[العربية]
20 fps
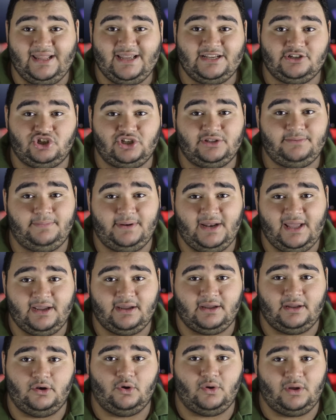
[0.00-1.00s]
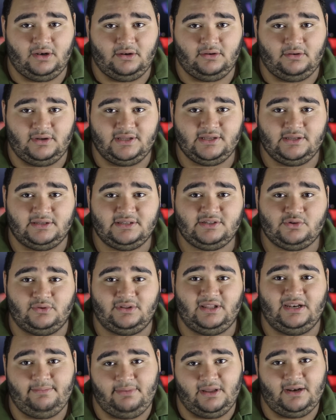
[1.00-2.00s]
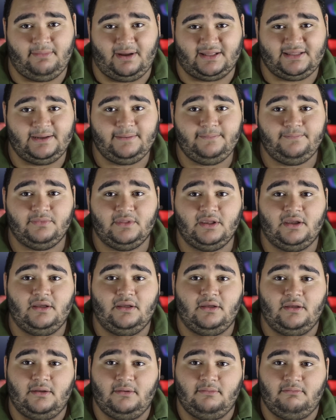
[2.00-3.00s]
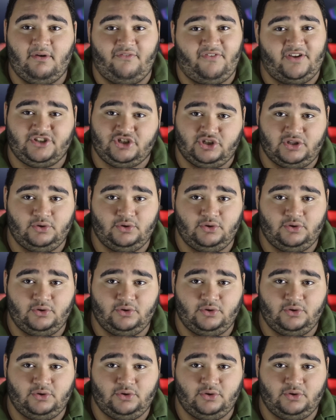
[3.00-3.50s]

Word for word: اللي هي جيت بلاك اللي هو الاسود اللي بيلمع ده ما فيهاش